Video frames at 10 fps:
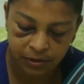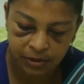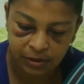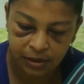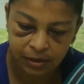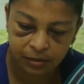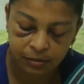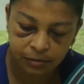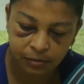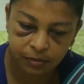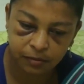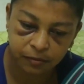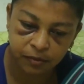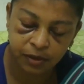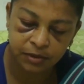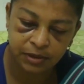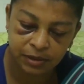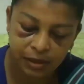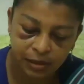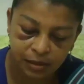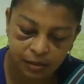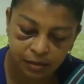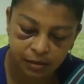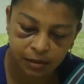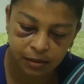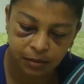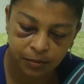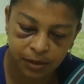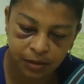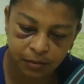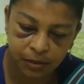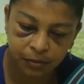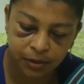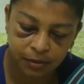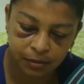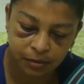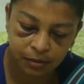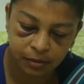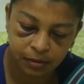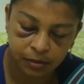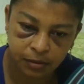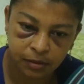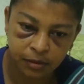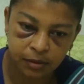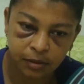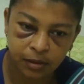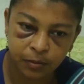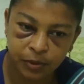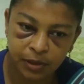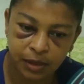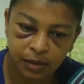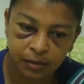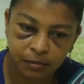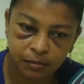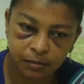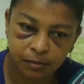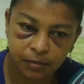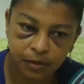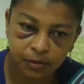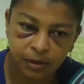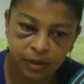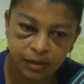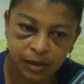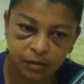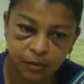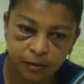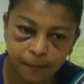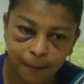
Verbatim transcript: fui a visitar, fui a, visitar a, este padre, Manuel, ahí pues a la parroquia Nandaim.